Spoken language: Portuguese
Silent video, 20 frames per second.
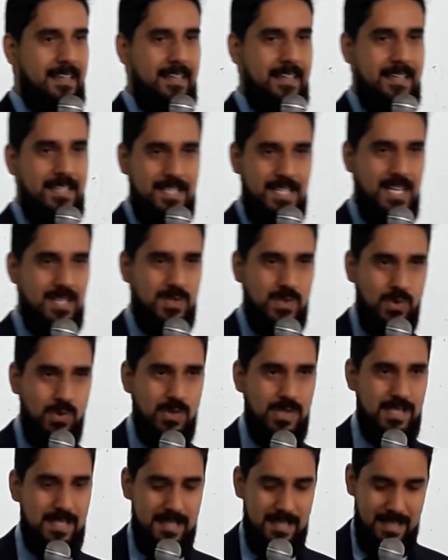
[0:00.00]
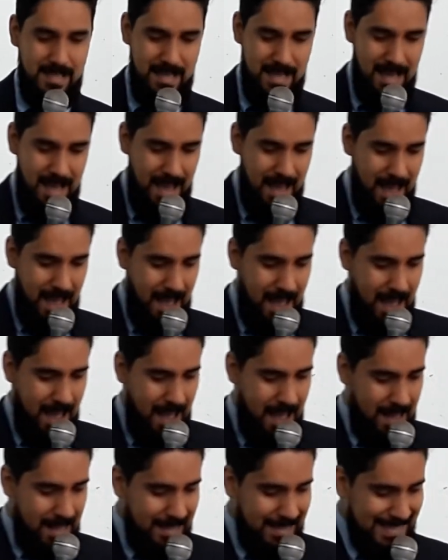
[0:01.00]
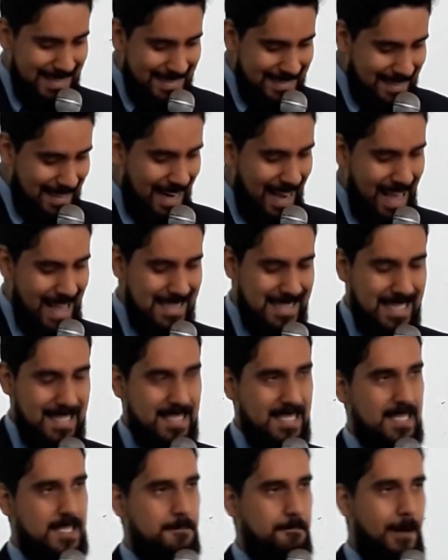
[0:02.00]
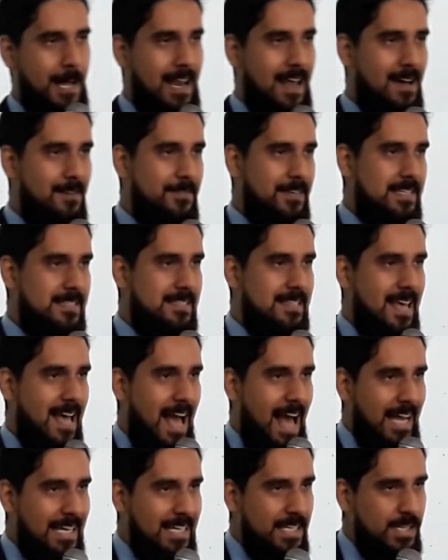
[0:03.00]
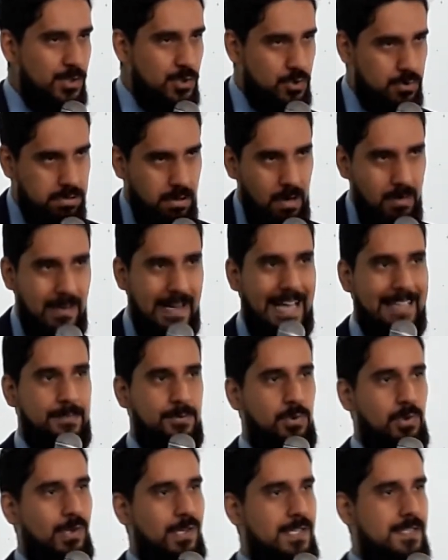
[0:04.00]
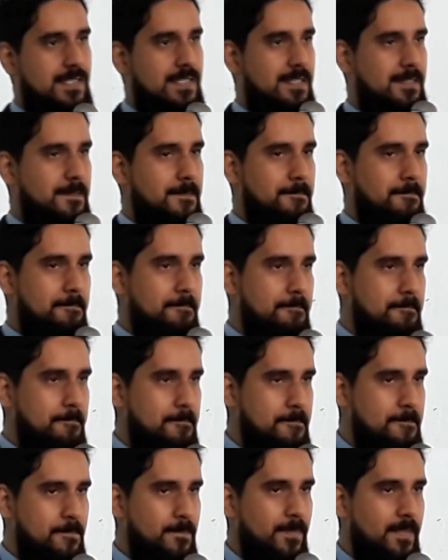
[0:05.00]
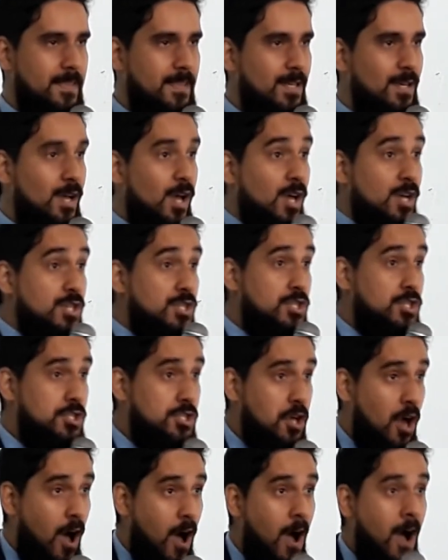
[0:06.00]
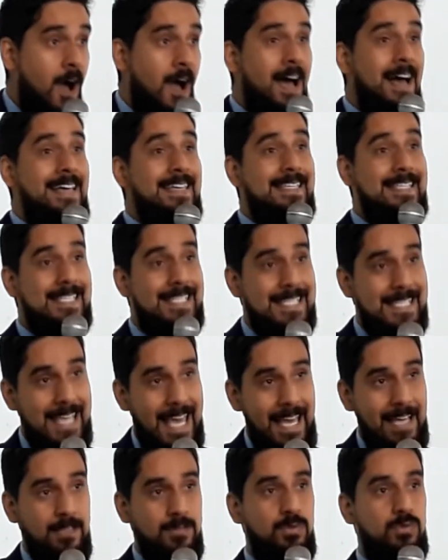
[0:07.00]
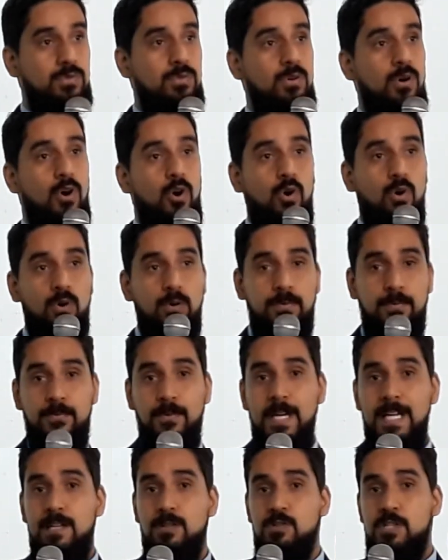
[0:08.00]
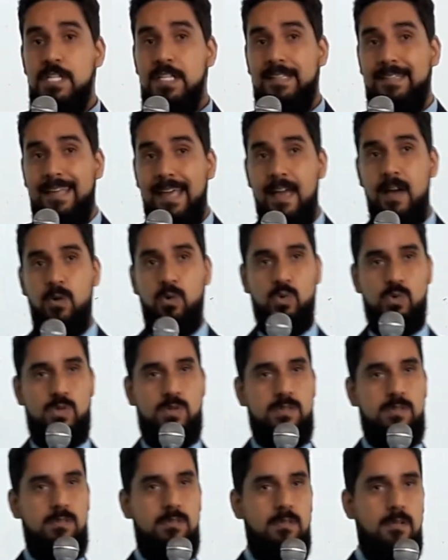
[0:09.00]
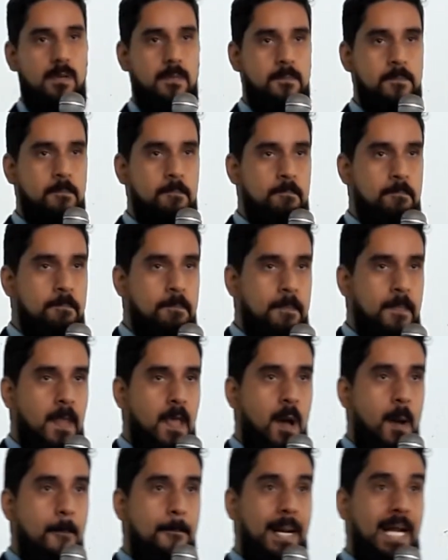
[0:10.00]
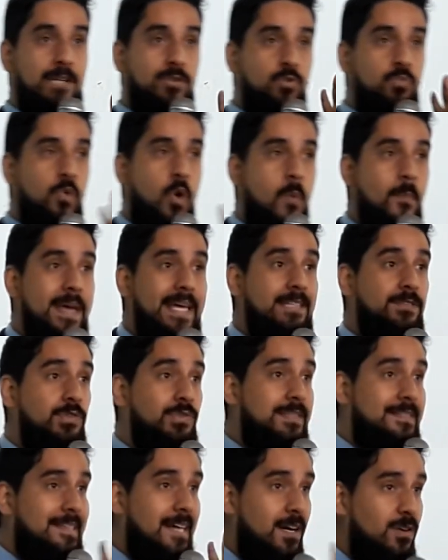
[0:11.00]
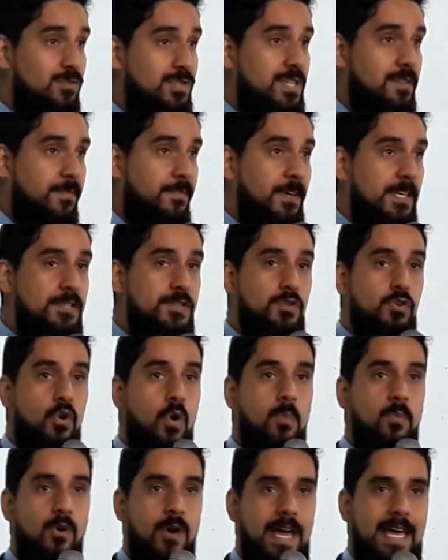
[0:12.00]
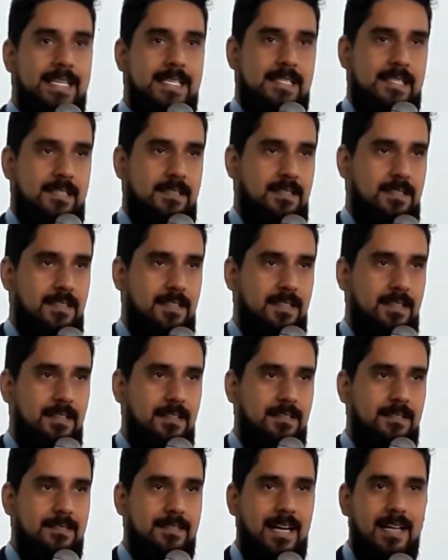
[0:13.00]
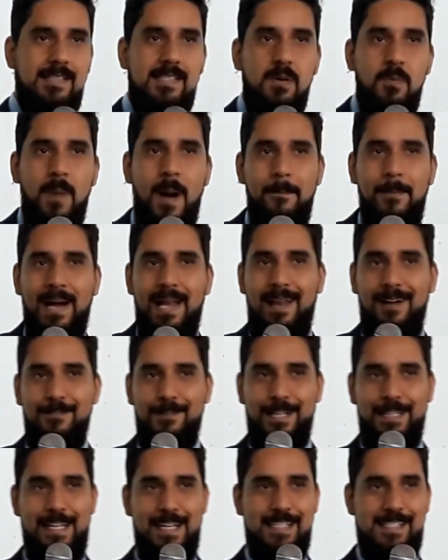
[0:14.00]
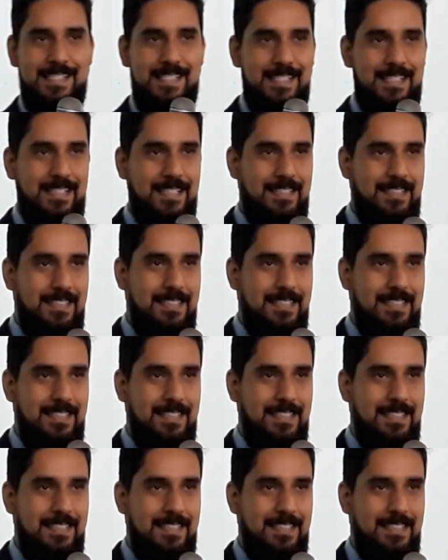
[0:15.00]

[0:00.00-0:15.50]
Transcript: que Jesus traz essas palavras ali em João 14. Só sendo o Filho de Deus, para num momento tão difícil como esse, trazer uma palavra dessa.